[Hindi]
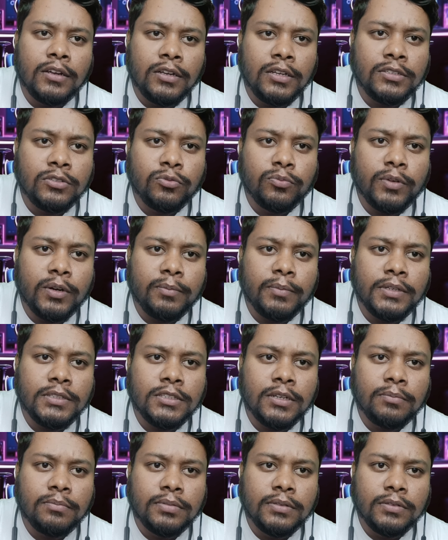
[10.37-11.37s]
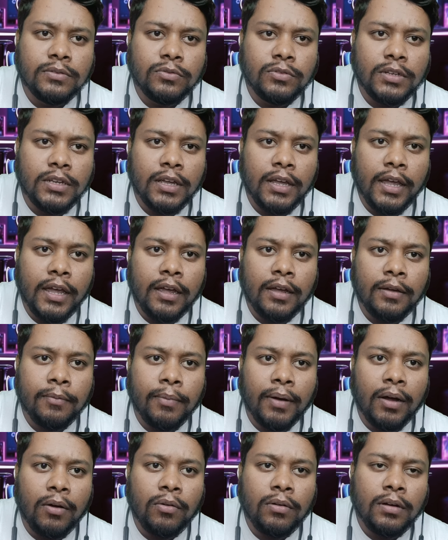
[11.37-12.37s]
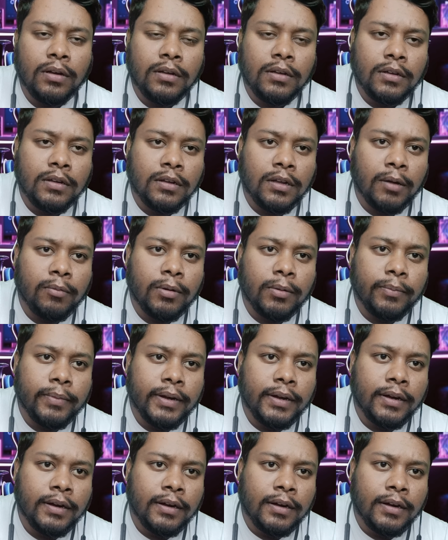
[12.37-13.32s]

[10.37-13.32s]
इस उम्र में जब उनके एक पाँव कब्र में